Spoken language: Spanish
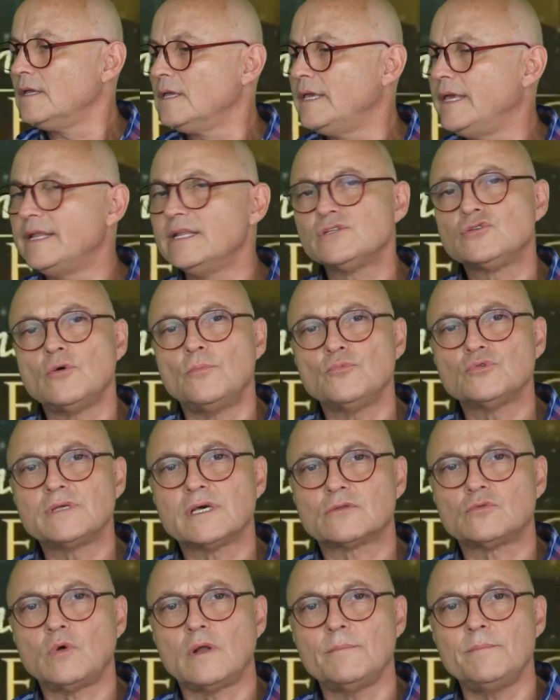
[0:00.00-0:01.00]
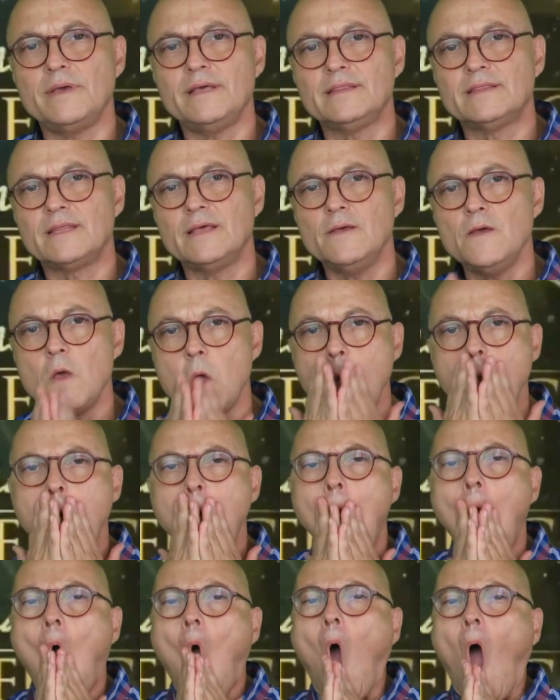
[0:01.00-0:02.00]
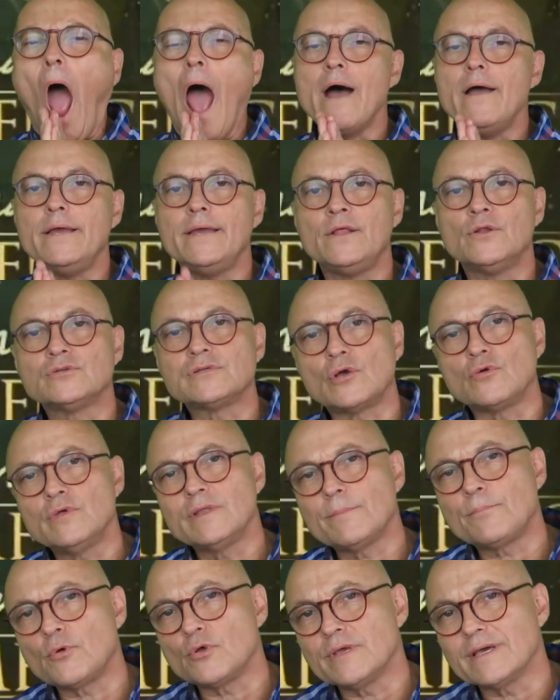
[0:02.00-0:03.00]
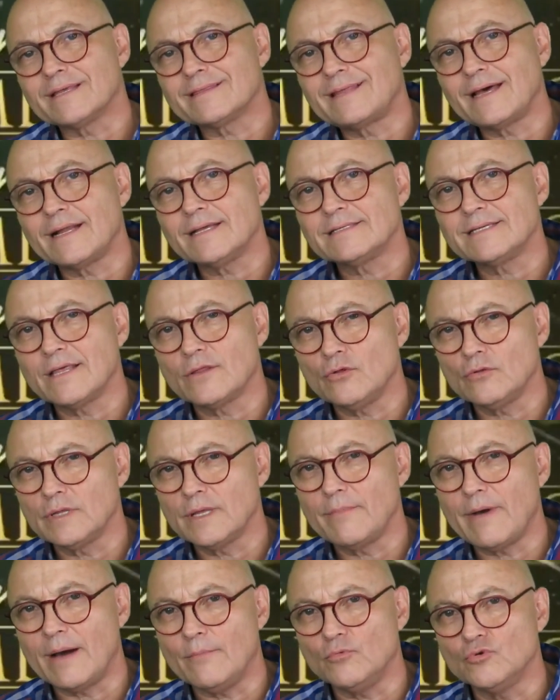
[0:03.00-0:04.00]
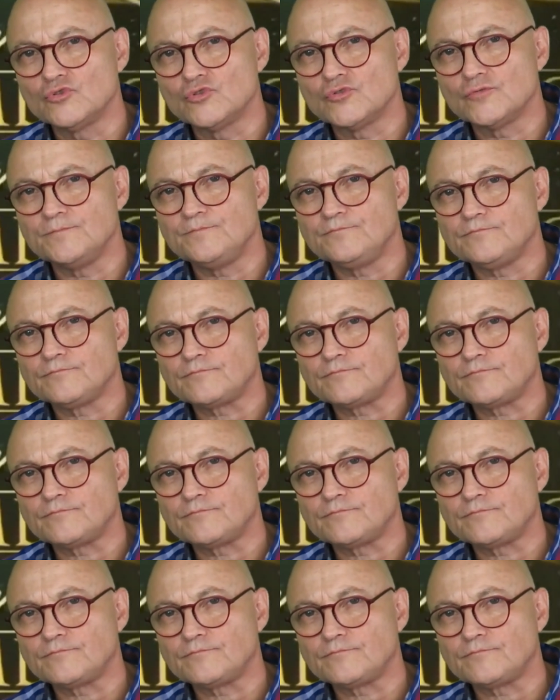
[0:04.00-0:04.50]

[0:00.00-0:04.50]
quiénes somos actualmente y nos ayuda a proyectar hacia dónde vamos.